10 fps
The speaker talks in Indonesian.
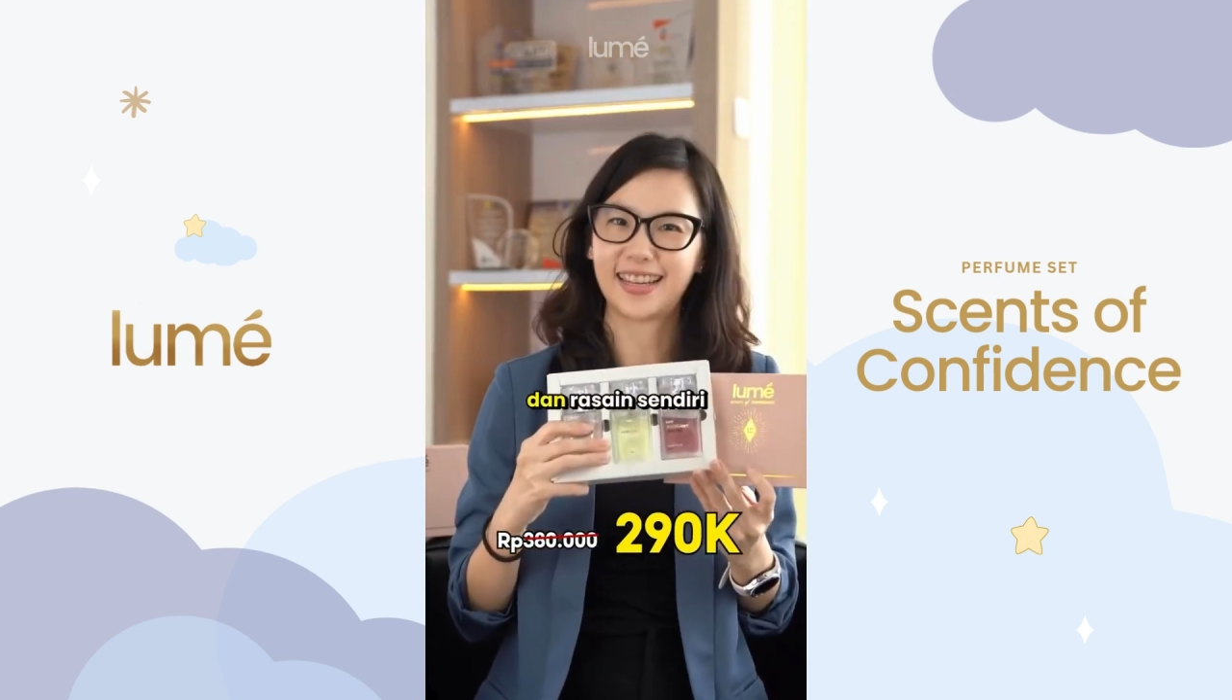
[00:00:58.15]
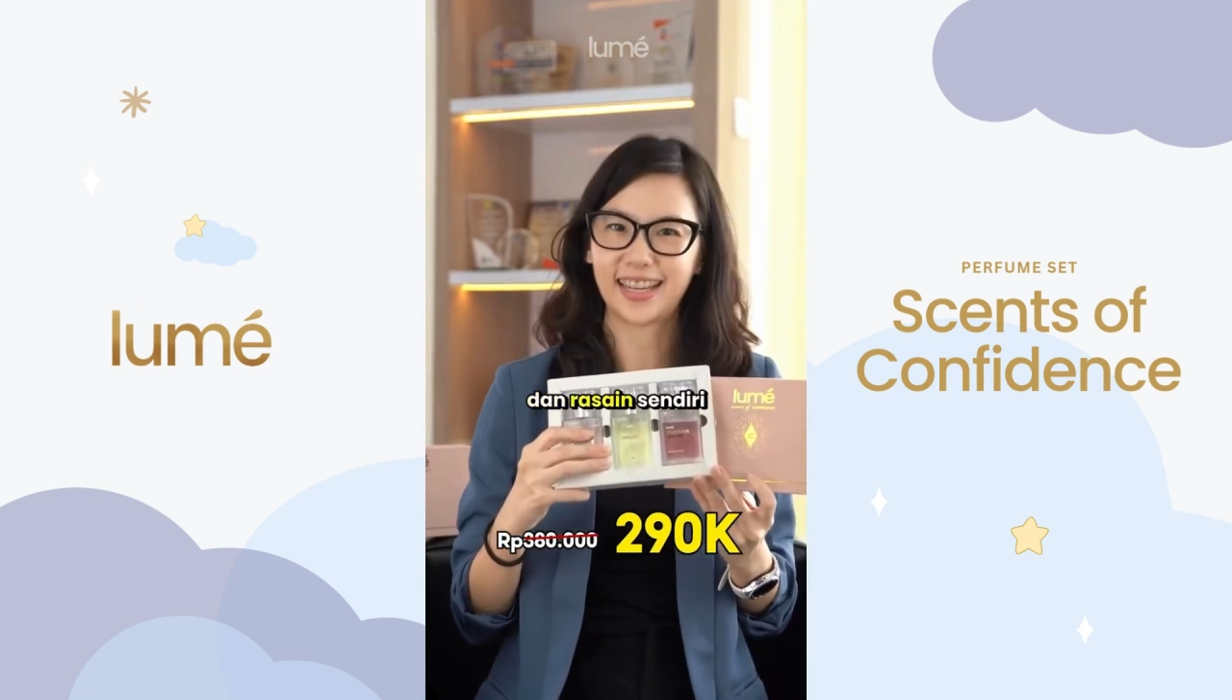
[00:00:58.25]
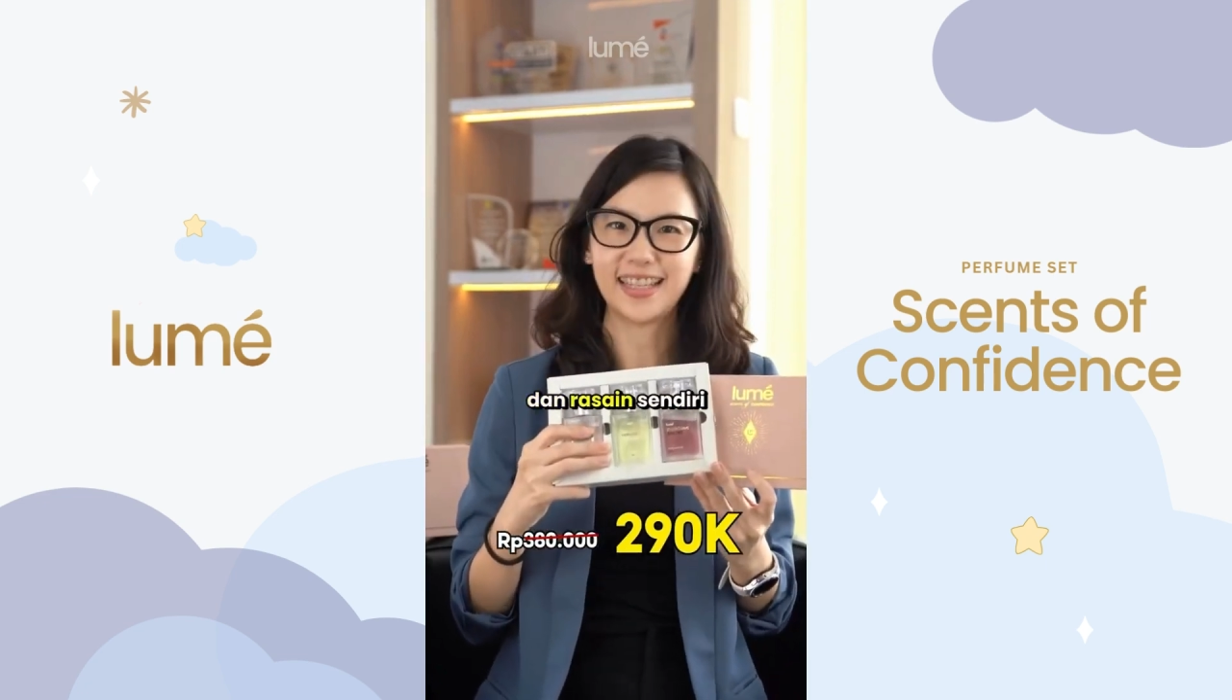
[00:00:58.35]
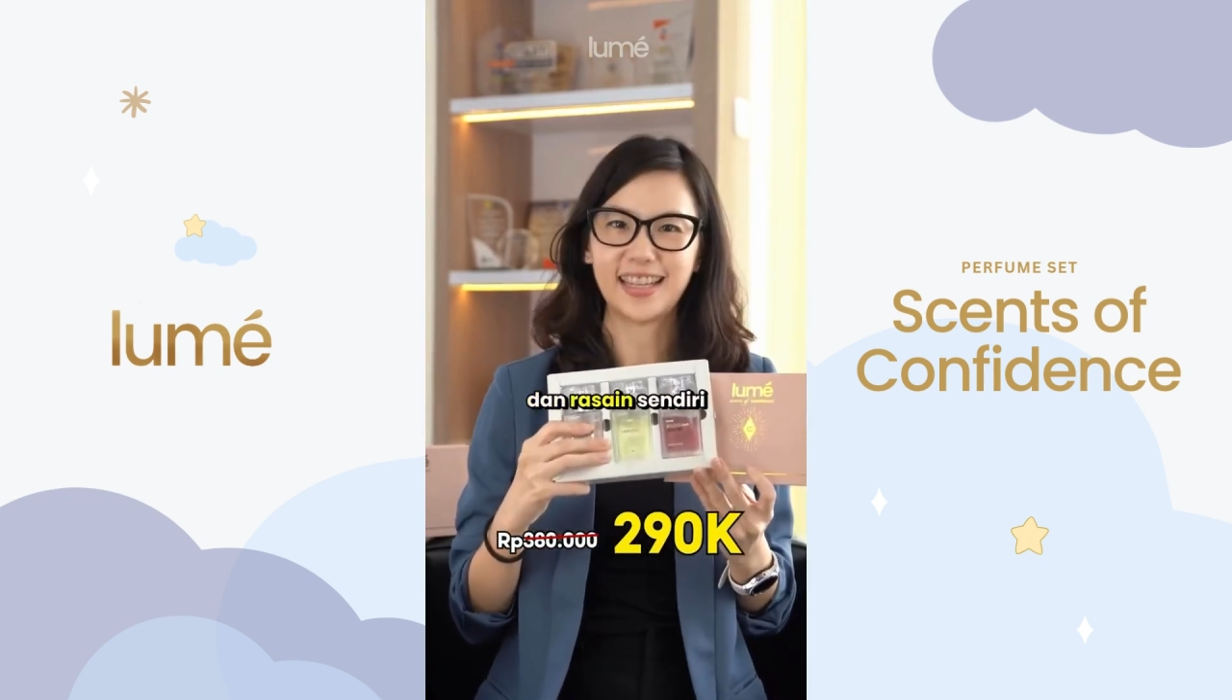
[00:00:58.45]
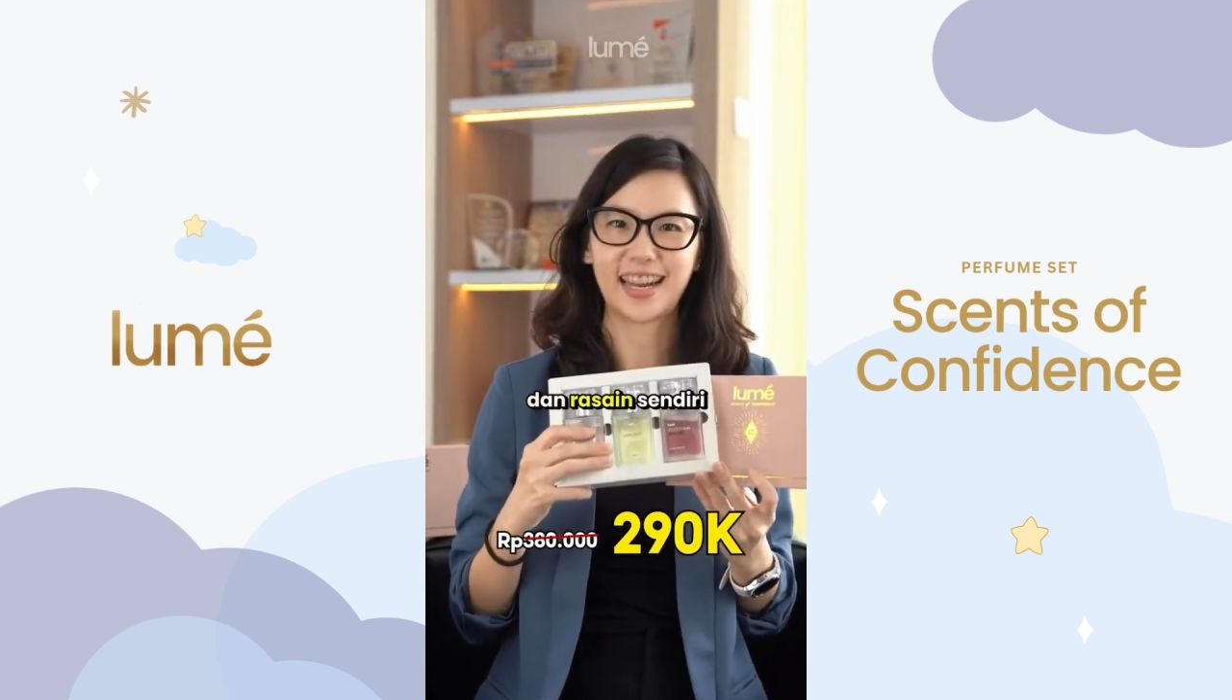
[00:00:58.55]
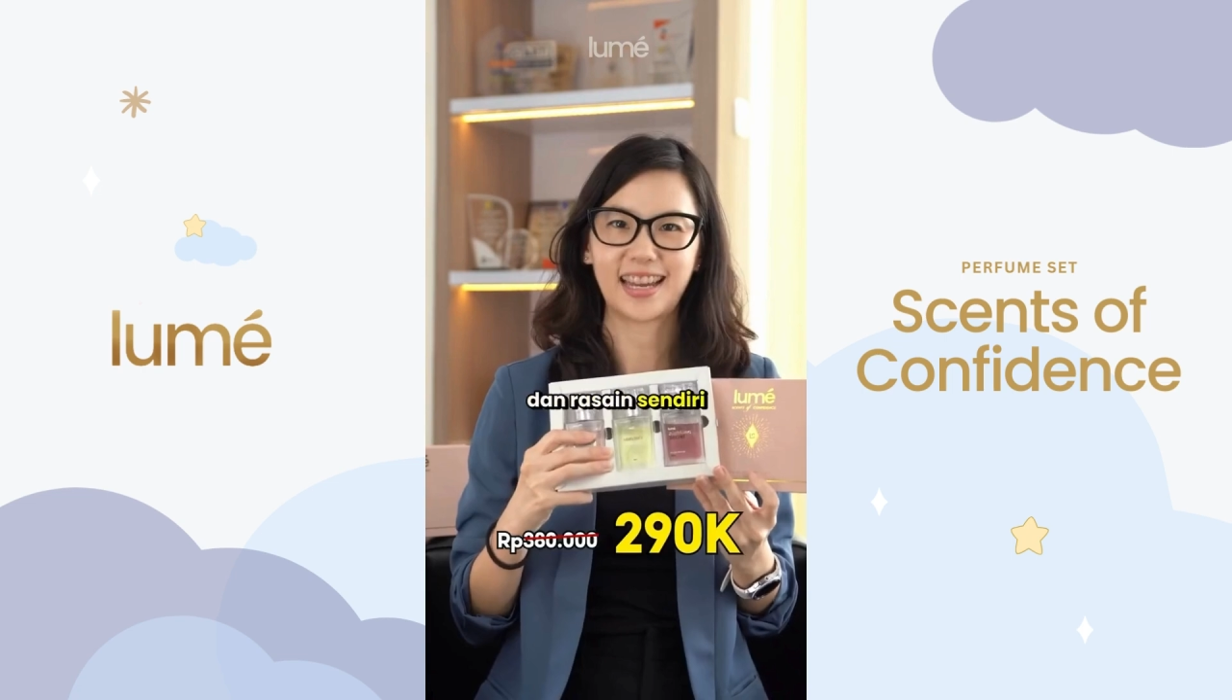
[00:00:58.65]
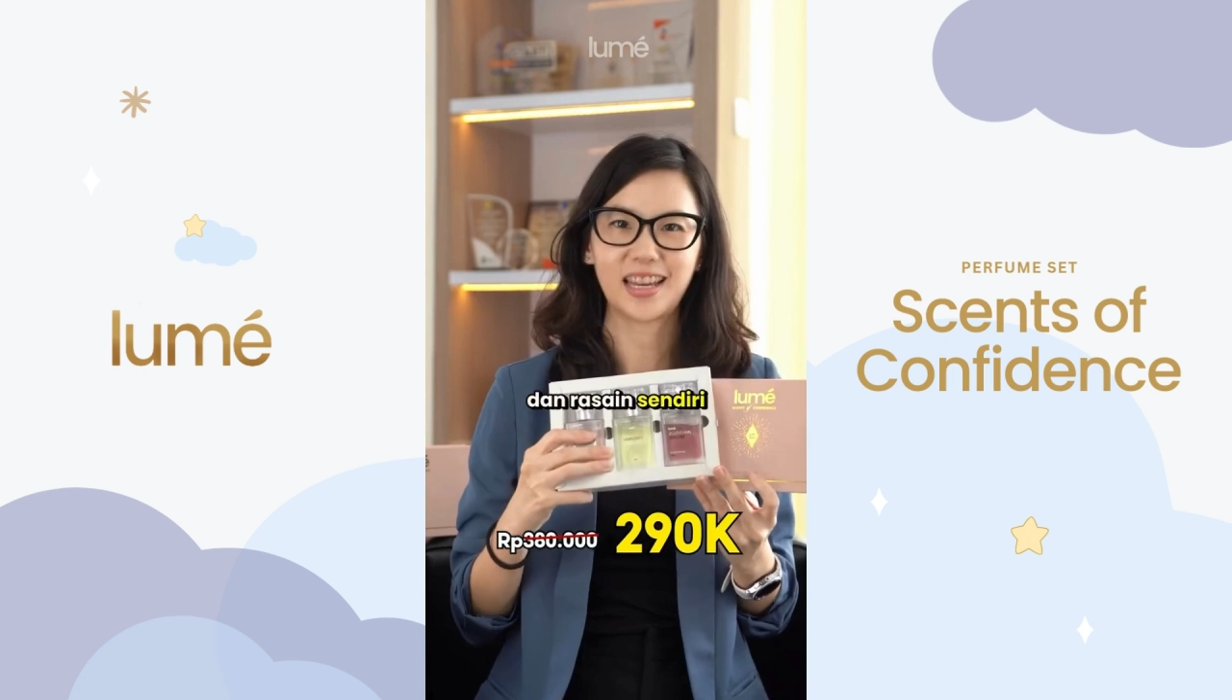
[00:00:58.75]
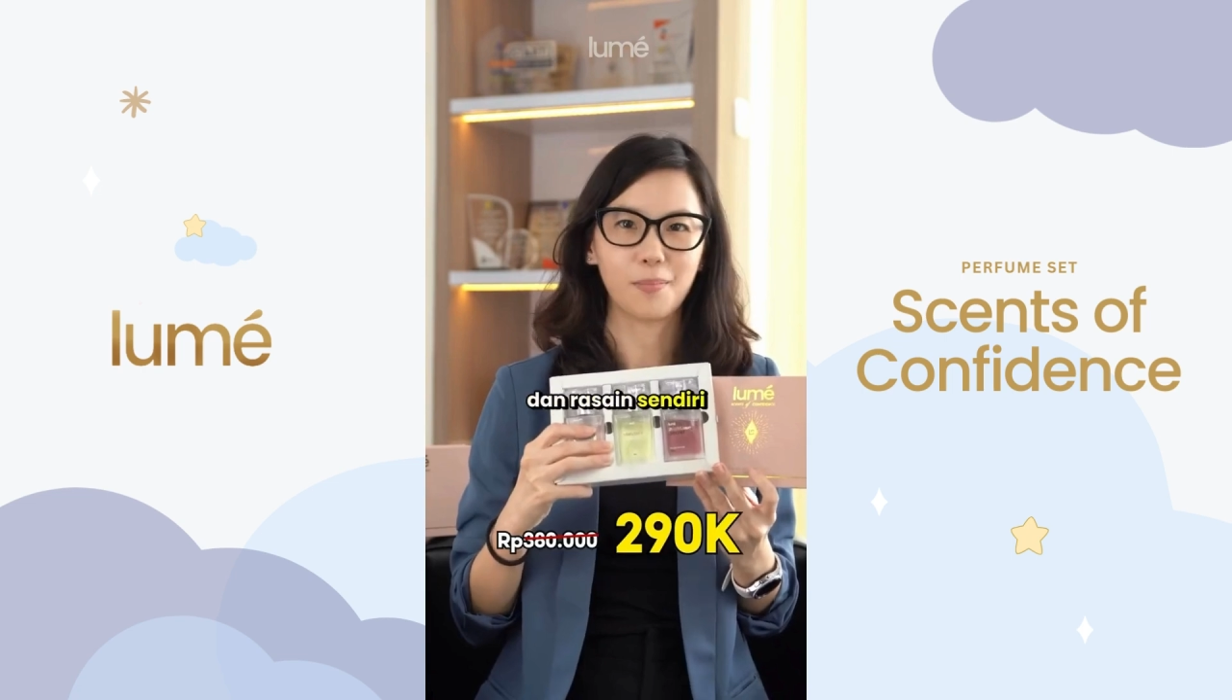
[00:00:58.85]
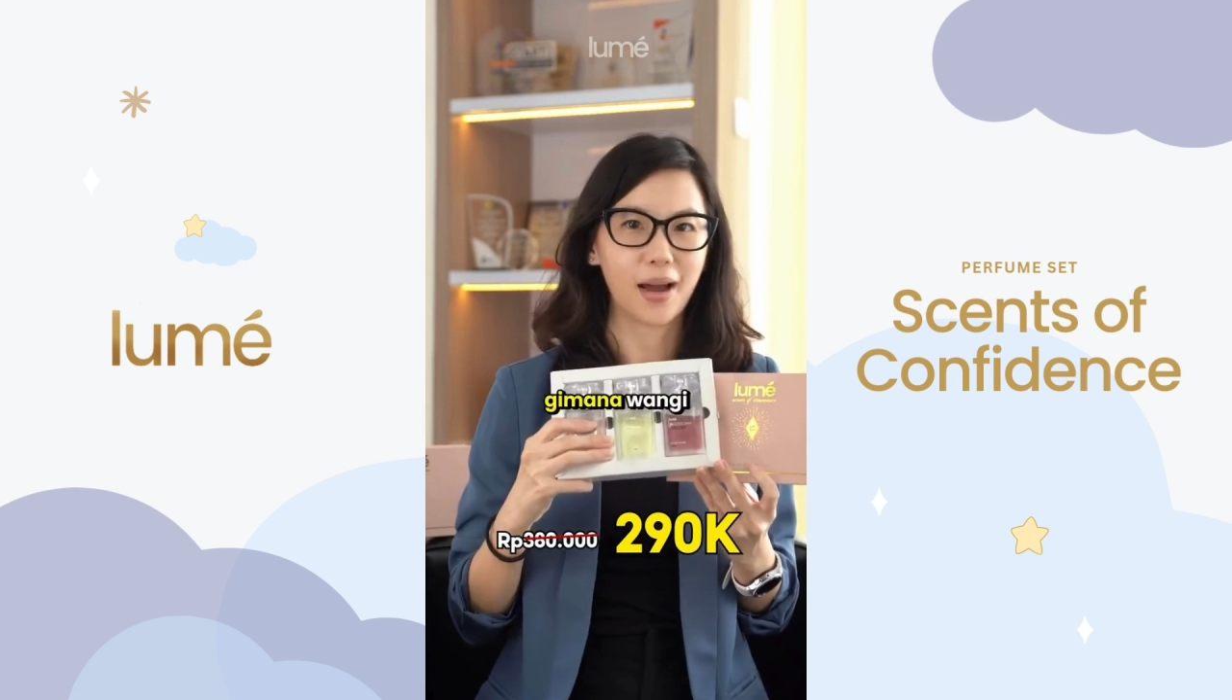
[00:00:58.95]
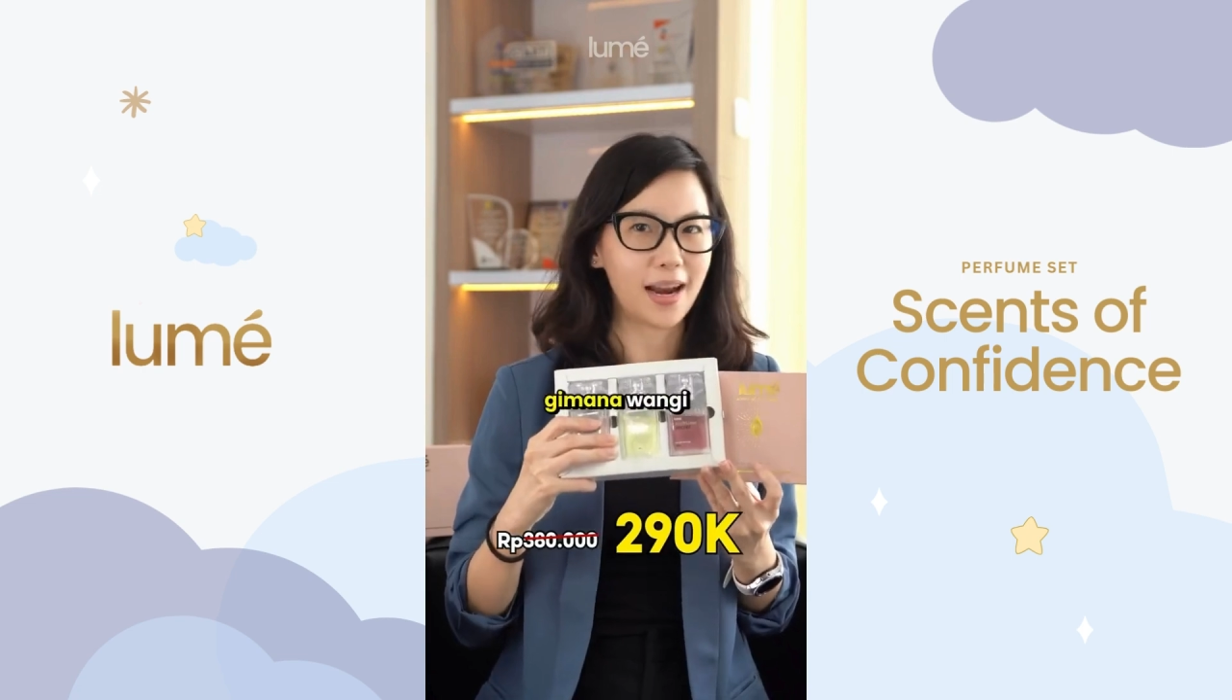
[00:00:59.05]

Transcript: dan rasain sendiri